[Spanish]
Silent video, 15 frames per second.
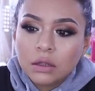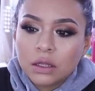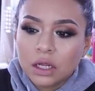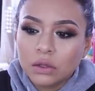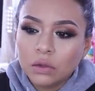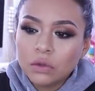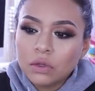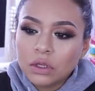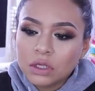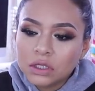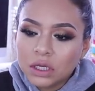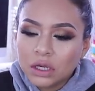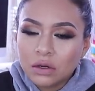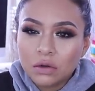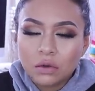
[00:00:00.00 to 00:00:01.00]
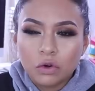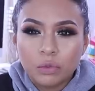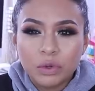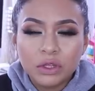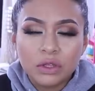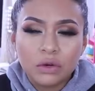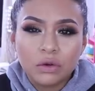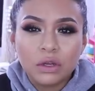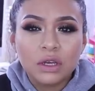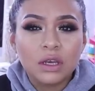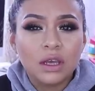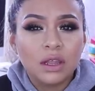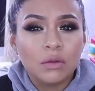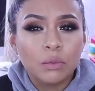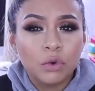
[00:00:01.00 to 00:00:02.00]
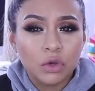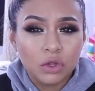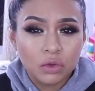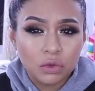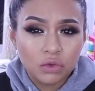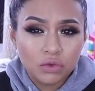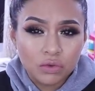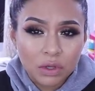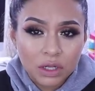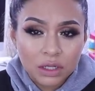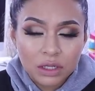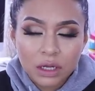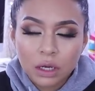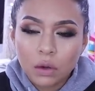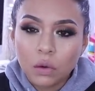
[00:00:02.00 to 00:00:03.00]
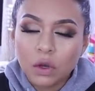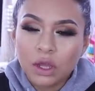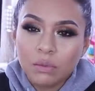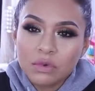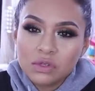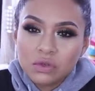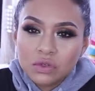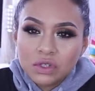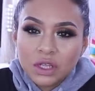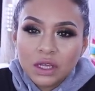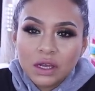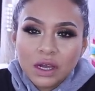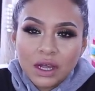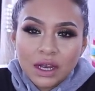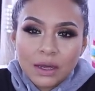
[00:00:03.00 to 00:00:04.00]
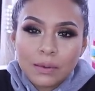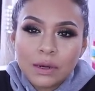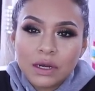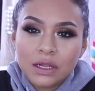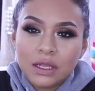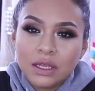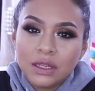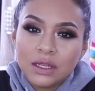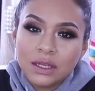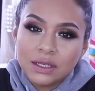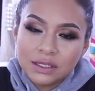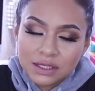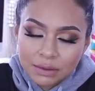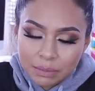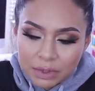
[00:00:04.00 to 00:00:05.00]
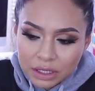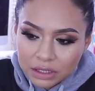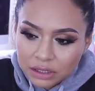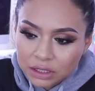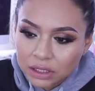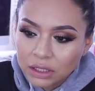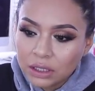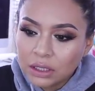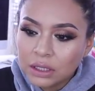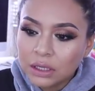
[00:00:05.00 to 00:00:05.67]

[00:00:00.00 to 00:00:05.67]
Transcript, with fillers: Trato de utilizar ropa interior que quede un poquito suelta o que me sostenga la barriguita en esta parte.